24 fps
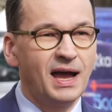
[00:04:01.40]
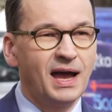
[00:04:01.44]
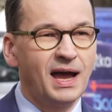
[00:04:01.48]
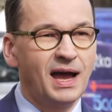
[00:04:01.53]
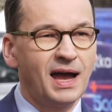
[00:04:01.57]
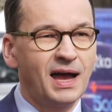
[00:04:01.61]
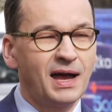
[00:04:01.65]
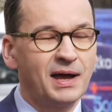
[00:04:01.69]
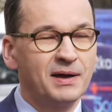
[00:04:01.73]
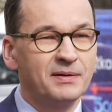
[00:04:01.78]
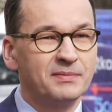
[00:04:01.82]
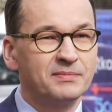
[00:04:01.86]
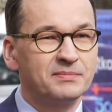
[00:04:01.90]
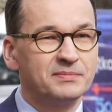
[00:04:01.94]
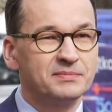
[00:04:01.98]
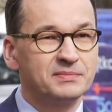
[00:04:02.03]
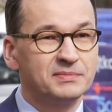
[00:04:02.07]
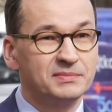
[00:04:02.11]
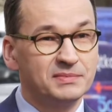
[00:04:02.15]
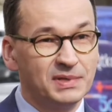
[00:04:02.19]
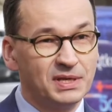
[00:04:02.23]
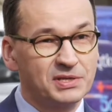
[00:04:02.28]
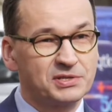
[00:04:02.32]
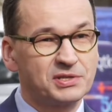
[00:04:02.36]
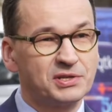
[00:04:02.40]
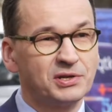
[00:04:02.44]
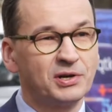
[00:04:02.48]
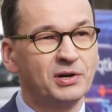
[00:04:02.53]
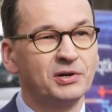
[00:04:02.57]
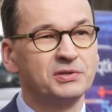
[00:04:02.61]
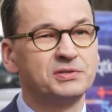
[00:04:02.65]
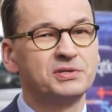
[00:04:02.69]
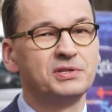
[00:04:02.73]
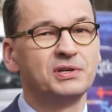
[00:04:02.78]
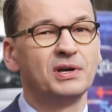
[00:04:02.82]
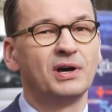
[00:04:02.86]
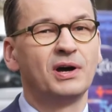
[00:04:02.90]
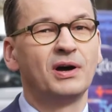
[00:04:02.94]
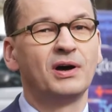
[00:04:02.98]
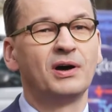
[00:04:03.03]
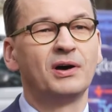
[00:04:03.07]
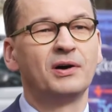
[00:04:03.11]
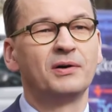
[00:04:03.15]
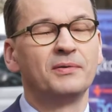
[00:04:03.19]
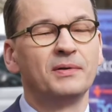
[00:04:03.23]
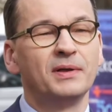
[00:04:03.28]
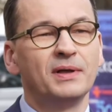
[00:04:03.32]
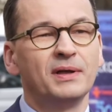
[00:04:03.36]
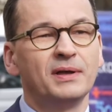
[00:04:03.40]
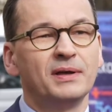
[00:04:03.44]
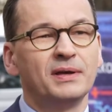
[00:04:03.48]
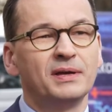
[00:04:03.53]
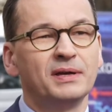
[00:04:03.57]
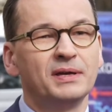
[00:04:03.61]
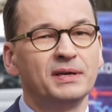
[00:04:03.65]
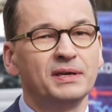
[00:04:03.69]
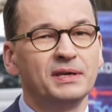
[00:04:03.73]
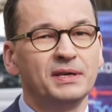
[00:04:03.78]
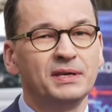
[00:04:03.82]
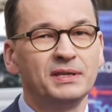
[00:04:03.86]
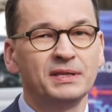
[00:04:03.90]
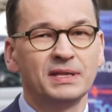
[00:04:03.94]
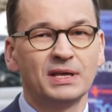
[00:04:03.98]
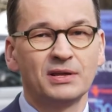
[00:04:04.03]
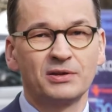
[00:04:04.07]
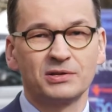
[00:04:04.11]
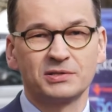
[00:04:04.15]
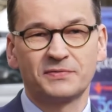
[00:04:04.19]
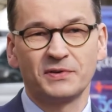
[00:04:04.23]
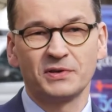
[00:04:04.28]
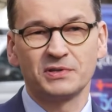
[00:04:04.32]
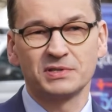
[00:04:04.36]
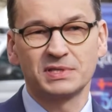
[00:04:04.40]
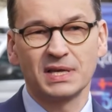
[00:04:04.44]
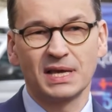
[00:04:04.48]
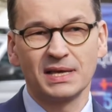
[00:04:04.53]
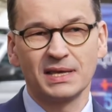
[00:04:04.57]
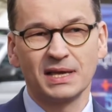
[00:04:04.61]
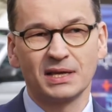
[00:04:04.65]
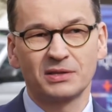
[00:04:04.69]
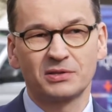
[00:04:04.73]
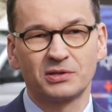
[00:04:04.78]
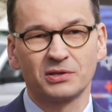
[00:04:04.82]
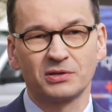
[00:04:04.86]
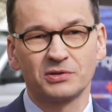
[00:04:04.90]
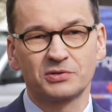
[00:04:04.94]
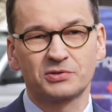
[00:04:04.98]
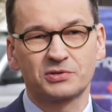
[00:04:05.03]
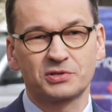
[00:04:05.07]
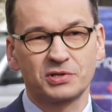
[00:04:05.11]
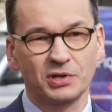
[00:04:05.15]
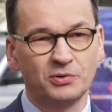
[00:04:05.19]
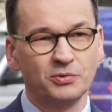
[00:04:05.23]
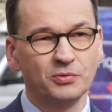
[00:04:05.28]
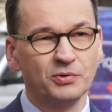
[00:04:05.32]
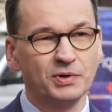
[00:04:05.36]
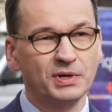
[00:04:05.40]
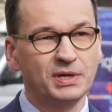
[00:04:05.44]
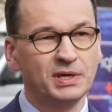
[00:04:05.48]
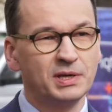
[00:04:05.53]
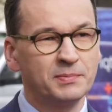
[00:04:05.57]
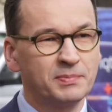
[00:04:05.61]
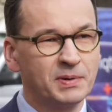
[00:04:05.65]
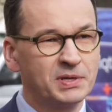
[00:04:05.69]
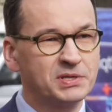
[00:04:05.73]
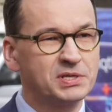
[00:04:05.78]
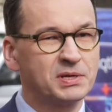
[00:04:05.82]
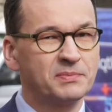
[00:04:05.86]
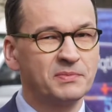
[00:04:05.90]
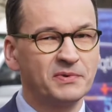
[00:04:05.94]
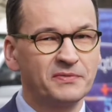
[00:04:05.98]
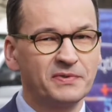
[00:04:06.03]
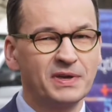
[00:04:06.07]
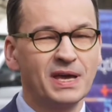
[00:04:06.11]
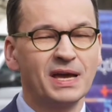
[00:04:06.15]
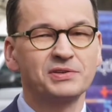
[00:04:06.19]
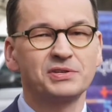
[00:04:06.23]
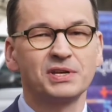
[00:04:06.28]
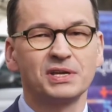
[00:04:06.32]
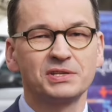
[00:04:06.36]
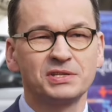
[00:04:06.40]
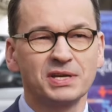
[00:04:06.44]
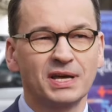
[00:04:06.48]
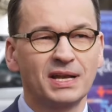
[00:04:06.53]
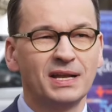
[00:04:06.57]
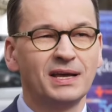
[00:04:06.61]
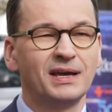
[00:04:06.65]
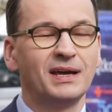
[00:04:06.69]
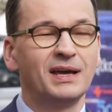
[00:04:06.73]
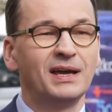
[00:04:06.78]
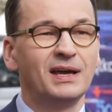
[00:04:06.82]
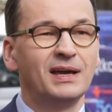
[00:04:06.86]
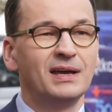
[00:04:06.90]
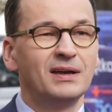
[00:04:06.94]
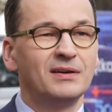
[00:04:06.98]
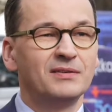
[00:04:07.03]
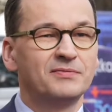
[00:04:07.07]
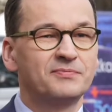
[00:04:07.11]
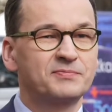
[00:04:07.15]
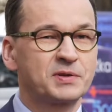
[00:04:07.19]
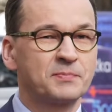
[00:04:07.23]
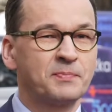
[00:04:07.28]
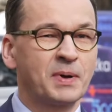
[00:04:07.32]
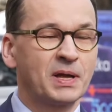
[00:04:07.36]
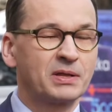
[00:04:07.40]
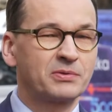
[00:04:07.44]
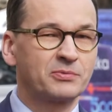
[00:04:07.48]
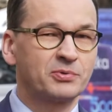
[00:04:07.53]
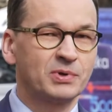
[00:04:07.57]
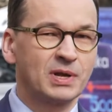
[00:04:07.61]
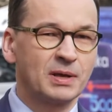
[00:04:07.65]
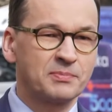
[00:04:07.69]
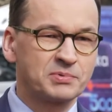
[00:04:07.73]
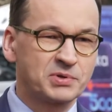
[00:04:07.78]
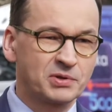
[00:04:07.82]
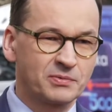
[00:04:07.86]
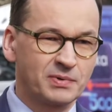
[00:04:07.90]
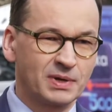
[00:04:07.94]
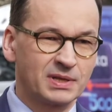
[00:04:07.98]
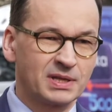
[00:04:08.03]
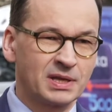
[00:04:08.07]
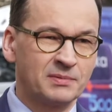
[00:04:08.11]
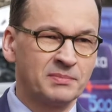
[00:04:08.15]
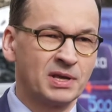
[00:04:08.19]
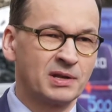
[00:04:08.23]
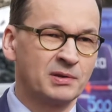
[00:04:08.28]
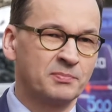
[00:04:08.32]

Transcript: A jeśli chodzi o e, inne rozwiązania, to szczegóły ich będziemy wyjaśniać, ale przypadku na przykład